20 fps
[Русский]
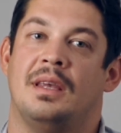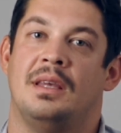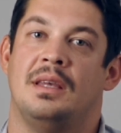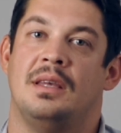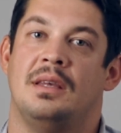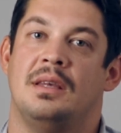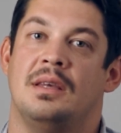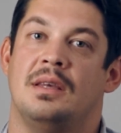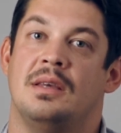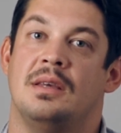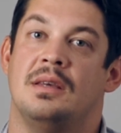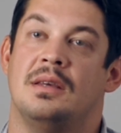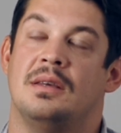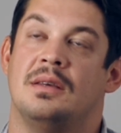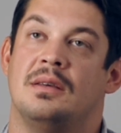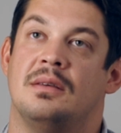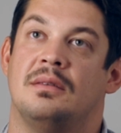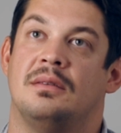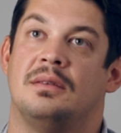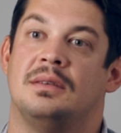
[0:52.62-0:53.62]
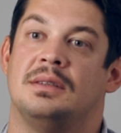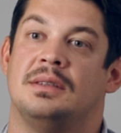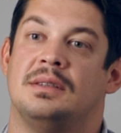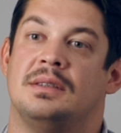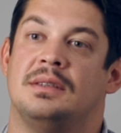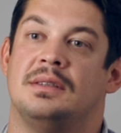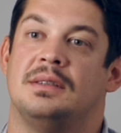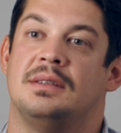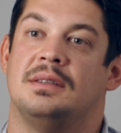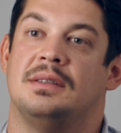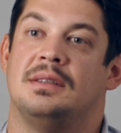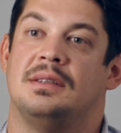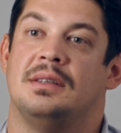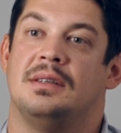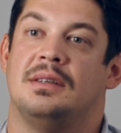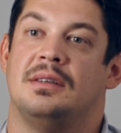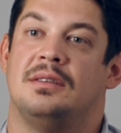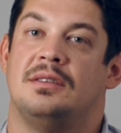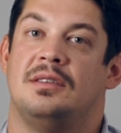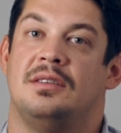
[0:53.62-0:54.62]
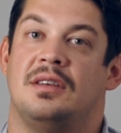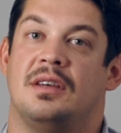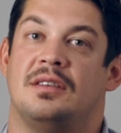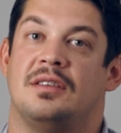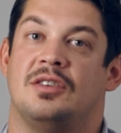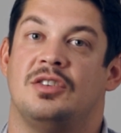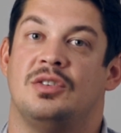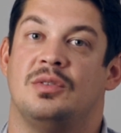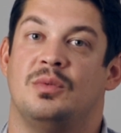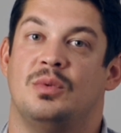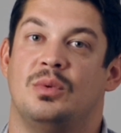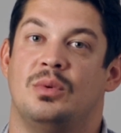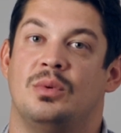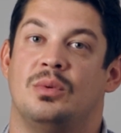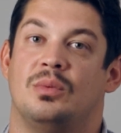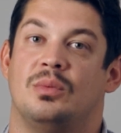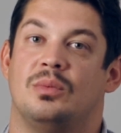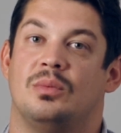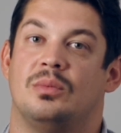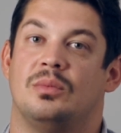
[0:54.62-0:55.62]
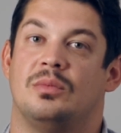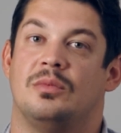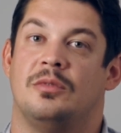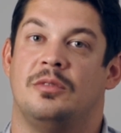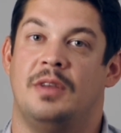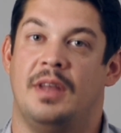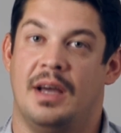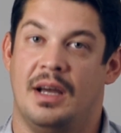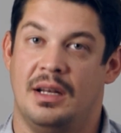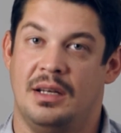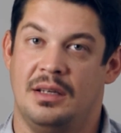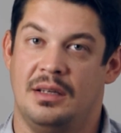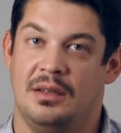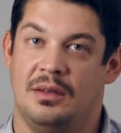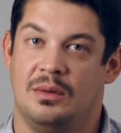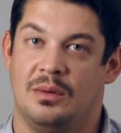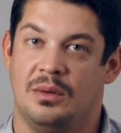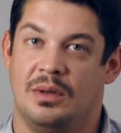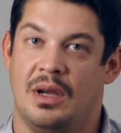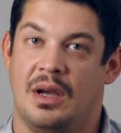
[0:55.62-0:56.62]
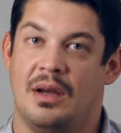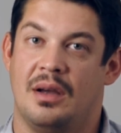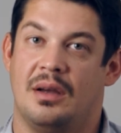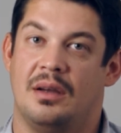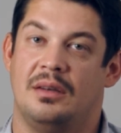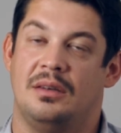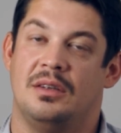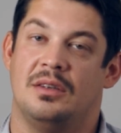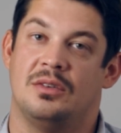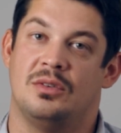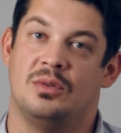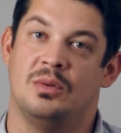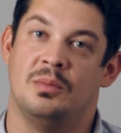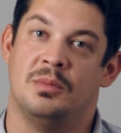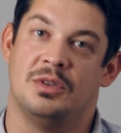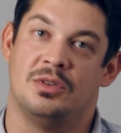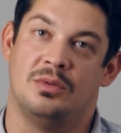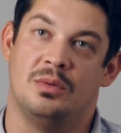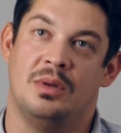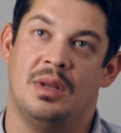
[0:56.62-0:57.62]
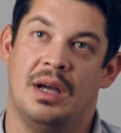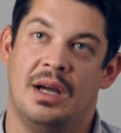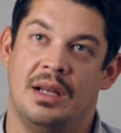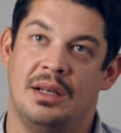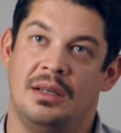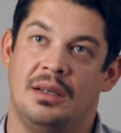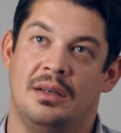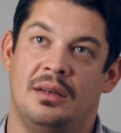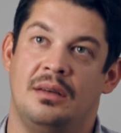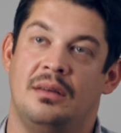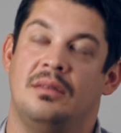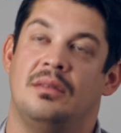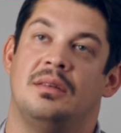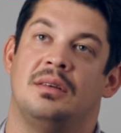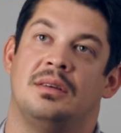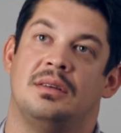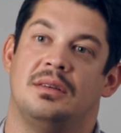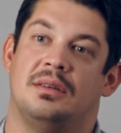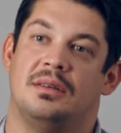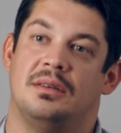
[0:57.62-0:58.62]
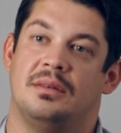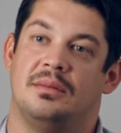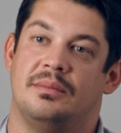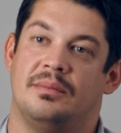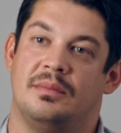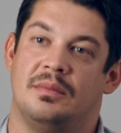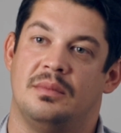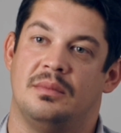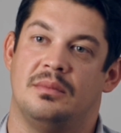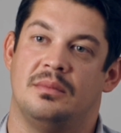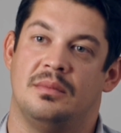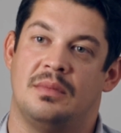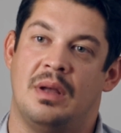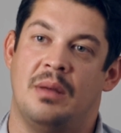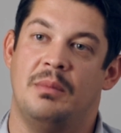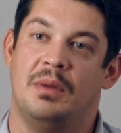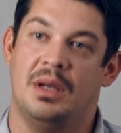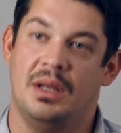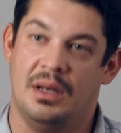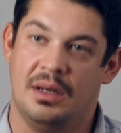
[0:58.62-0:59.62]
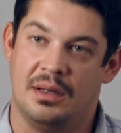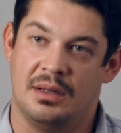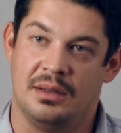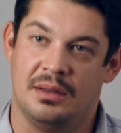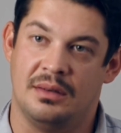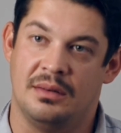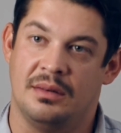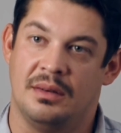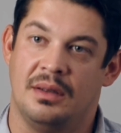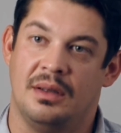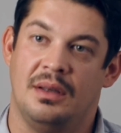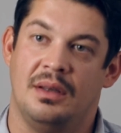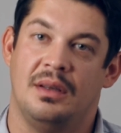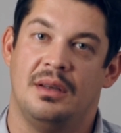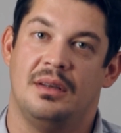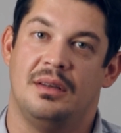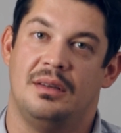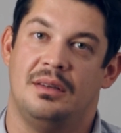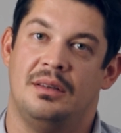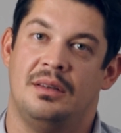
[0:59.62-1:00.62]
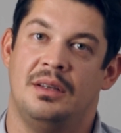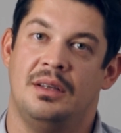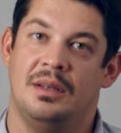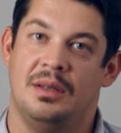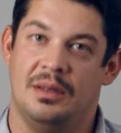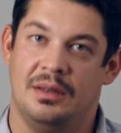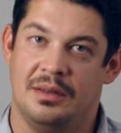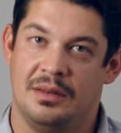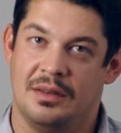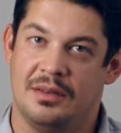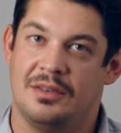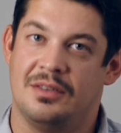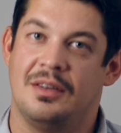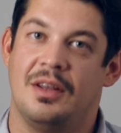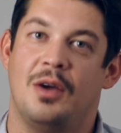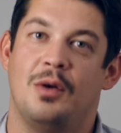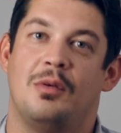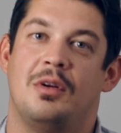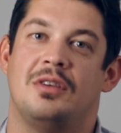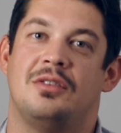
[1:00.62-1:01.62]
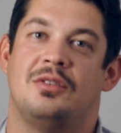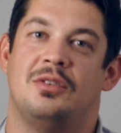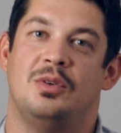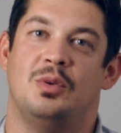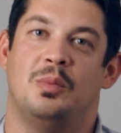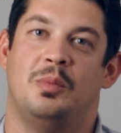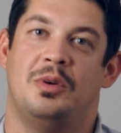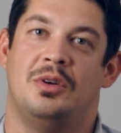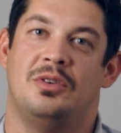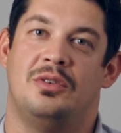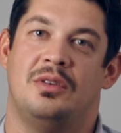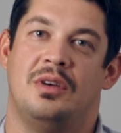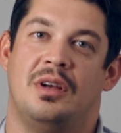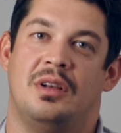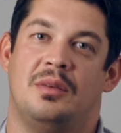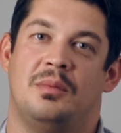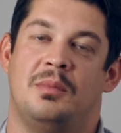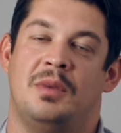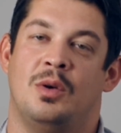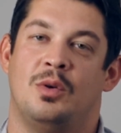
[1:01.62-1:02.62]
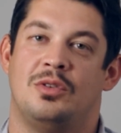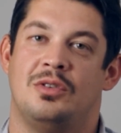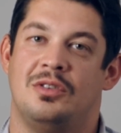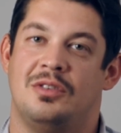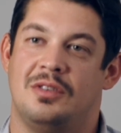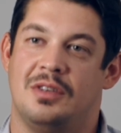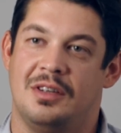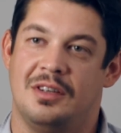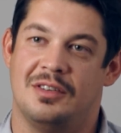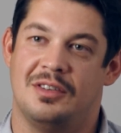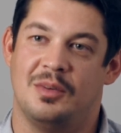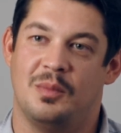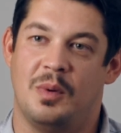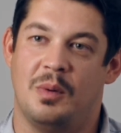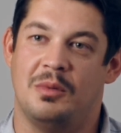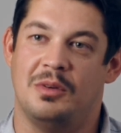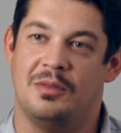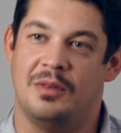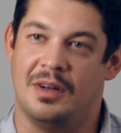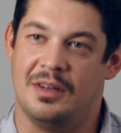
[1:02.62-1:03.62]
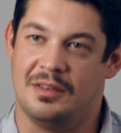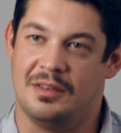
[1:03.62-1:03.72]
и сейчас я живу в Дании, но я езжу между Данией, э, Америкой и начинаю в Россию приезжать. Мне очень интересно побыть в